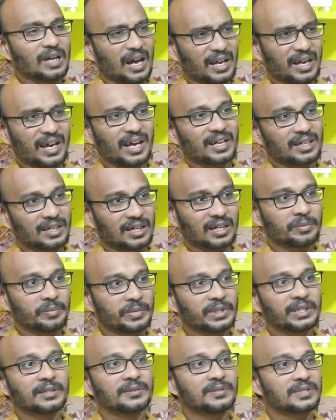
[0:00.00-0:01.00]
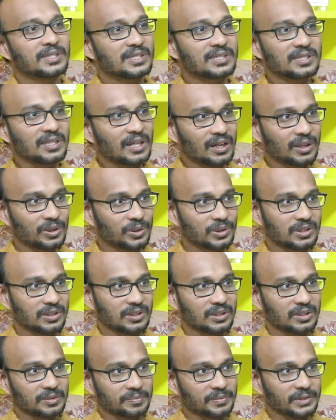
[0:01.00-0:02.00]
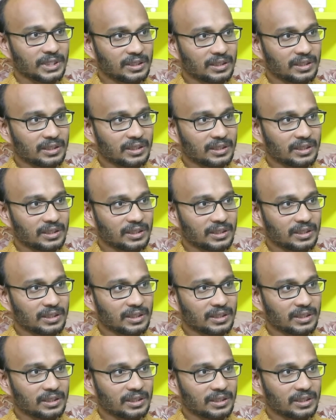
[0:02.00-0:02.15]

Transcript: ఆ క్యారెక్టర్ అలా బిహేవ్ చేసింది అలా వచ్చింది